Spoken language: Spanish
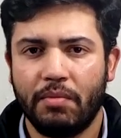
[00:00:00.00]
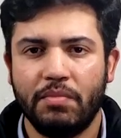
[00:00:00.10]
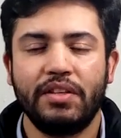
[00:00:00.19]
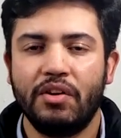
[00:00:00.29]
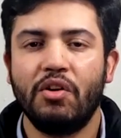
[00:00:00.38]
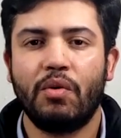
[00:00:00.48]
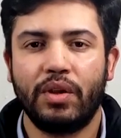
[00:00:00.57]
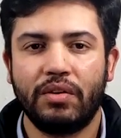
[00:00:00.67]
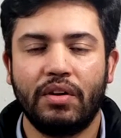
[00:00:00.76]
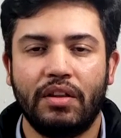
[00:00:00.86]
me sigo
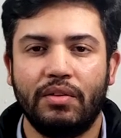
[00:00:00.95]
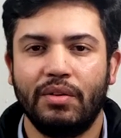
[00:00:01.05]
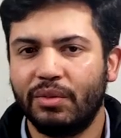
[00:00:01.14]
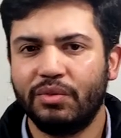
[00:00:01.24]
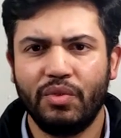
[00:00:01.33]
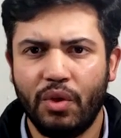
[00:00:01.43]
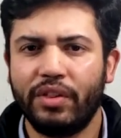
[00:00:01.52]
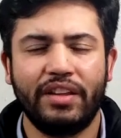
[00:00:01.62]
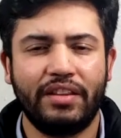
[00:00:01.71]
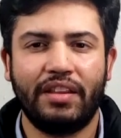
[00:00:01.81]
cuestionando
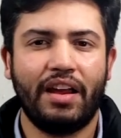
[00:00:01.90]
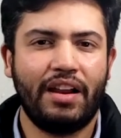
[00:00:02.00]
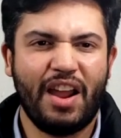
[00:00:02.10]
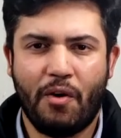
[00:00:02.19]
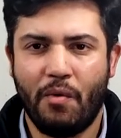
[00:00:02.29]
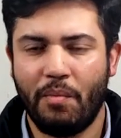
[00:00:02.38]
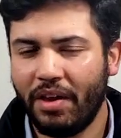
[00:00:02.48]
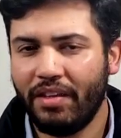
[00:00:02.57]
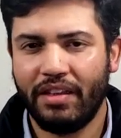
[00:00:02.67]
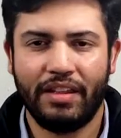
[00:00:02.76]
dónde está la
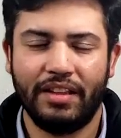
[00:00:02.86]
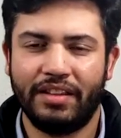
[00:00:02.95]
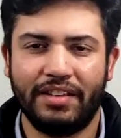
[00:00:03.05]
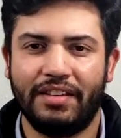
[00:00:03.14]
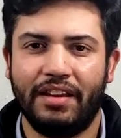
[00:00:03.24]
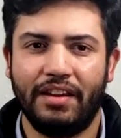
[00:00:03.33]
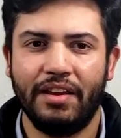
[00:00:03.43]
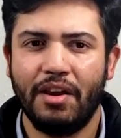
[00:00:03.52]
comedia de esta serie,